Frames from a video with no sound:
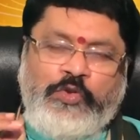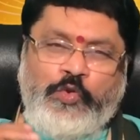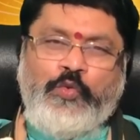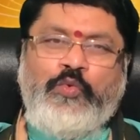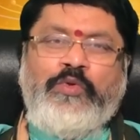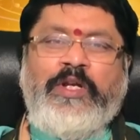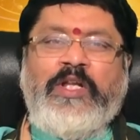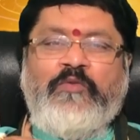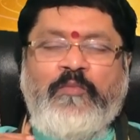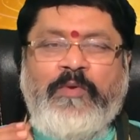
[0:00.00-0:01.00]
జూన్ నుండి
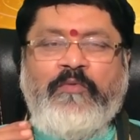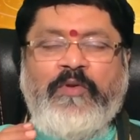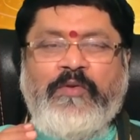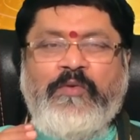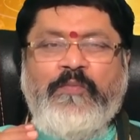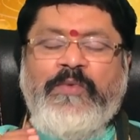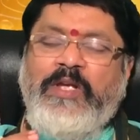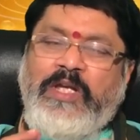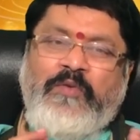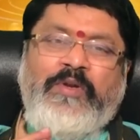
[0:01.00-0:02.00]
నవంబర్ వరకు
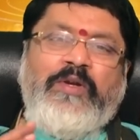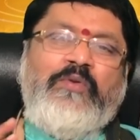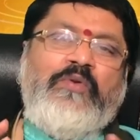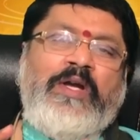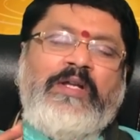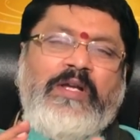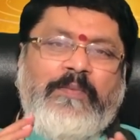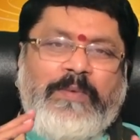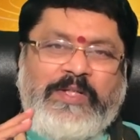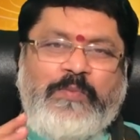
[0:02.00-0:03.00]
ఇవి రెండు ఆయనకి
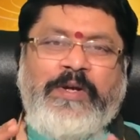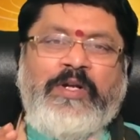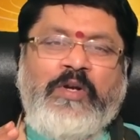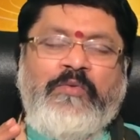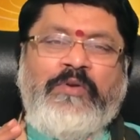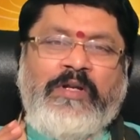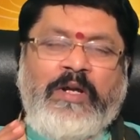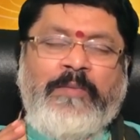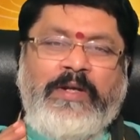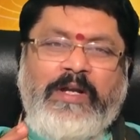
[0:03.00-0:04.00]
ప్లస్ పాయింట్గా ఉంటుంది
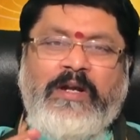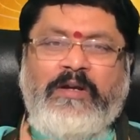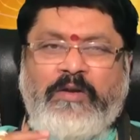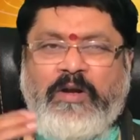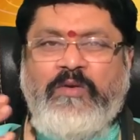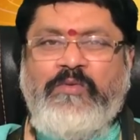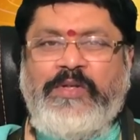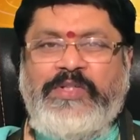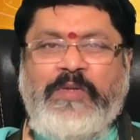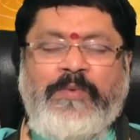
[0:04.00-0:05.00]
కాబట్టి అటు రాహు
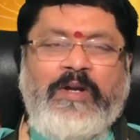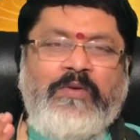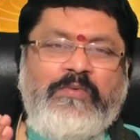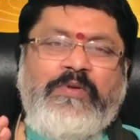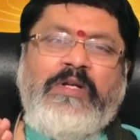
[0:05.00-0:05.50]
అష్టమ రాహు